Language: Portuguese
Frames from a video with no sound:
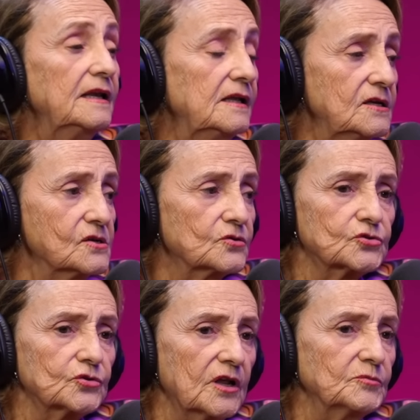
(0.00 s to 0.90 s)
A Elisa eu
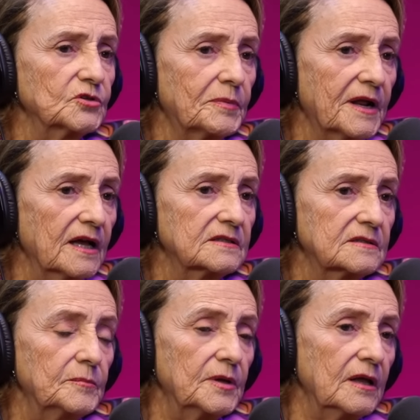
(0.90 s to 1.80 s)
costurei muito para
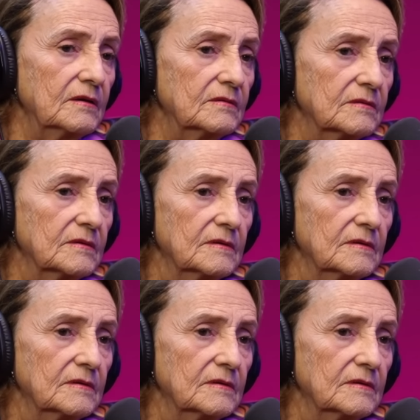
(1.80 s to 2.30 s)
ela também.